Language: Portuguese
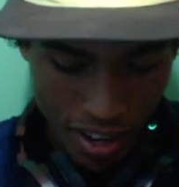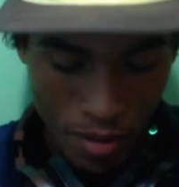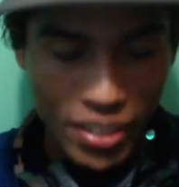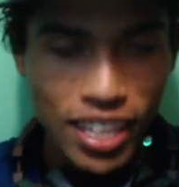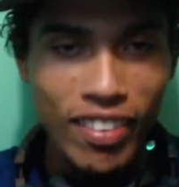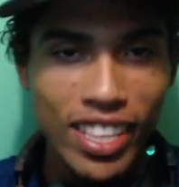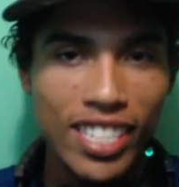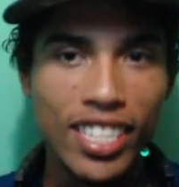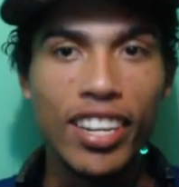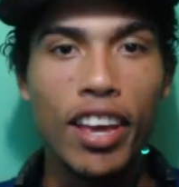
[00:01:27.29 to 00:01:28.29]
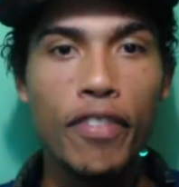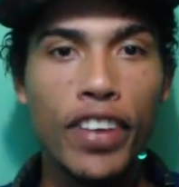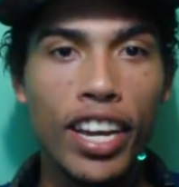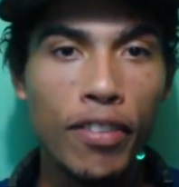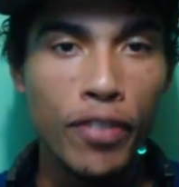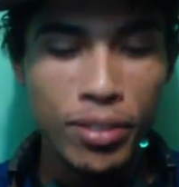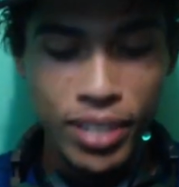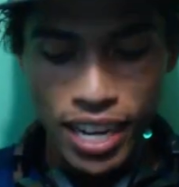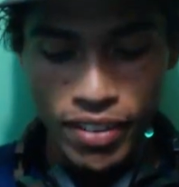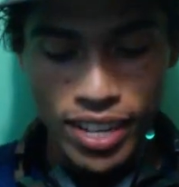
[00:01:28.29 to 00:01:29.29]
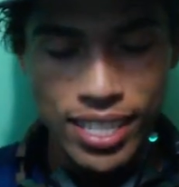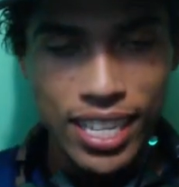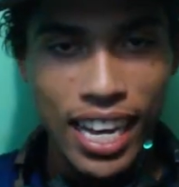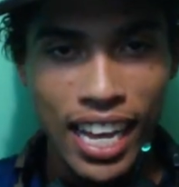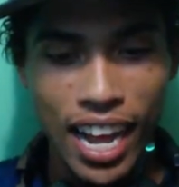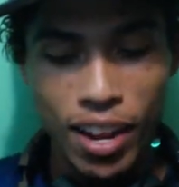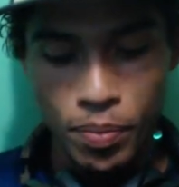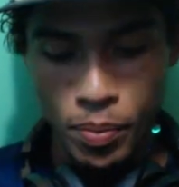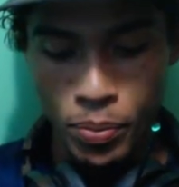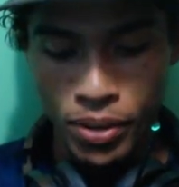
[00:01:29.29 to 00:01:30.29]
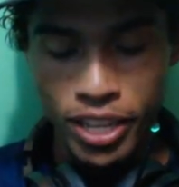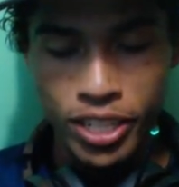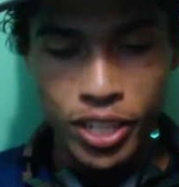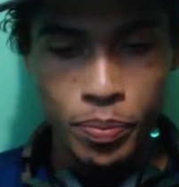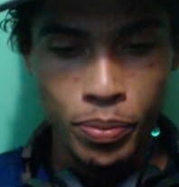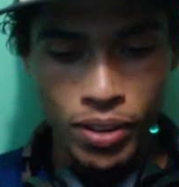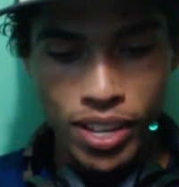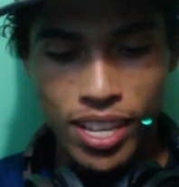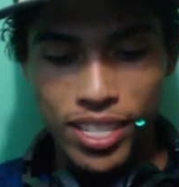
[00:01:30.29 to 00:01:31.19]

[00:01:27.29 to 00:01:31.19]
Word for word: Como eu tava dizendo, aí fica difícil de gravar esse caralho, pô, porque tipo,